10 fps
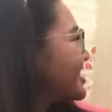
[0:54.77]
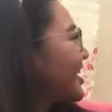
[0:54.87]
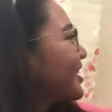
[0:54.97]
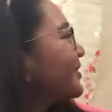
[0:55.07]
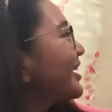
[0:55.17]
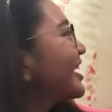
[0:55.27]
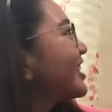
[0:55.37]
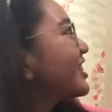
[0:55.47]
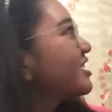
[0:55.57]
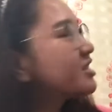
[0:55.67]
start
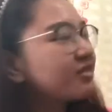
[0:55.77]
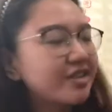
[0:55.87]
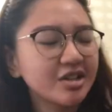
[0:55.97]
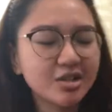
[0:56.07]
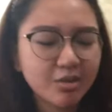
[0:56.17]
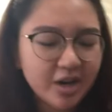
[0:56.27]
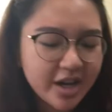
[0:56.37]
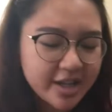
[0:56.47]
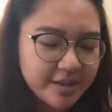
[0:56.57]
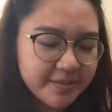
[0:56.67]
with this first
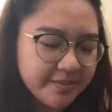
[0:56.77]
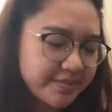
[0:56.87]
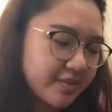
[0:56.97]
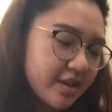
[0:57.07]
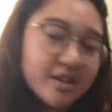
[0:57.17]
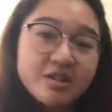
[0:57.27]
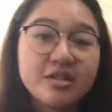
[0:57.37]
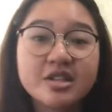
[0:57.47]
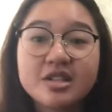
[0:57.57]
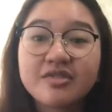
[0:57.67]
one. So,
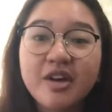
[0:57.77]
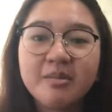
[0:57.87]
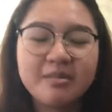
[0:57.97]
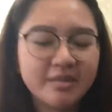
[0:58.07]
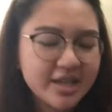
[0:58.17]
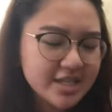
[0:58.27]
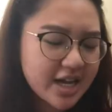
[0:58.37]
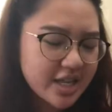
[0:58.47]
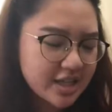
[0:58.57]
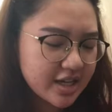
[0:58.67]
this is from
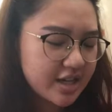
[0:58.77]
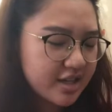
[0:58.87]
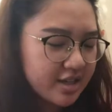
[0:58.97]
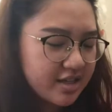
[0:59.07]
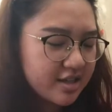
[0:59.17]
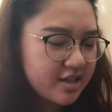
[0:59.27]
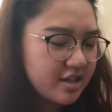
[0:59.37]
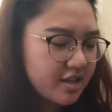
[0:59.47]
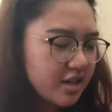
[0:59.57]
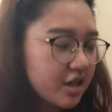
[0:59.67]
Lazada.
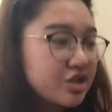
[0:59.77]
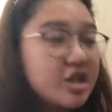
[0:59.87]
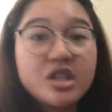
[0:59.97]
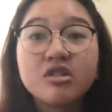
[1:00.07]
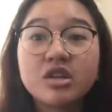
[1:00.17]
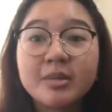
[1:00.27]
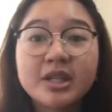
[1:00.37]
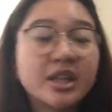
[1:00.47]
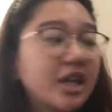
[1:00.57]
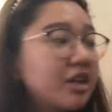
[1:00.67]
Actually, hindi ko na
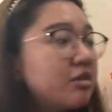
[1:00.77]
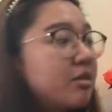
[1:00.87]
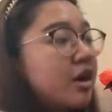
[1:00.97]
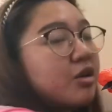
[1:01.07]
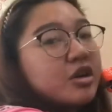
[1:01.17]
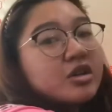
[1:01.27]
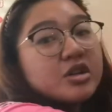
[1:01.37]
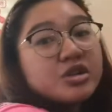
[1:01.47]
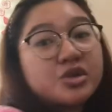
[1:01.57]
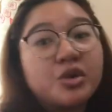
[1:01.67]
matandaan yung mga
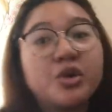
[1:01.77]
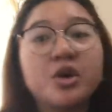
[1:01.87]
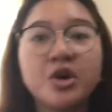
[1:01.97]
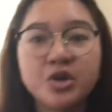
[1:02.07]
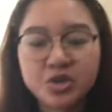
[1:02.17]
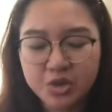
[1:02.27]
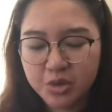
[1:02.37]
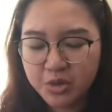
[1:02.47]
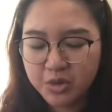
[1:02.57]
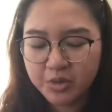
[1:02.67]
orders ko.
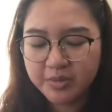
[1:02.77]
So,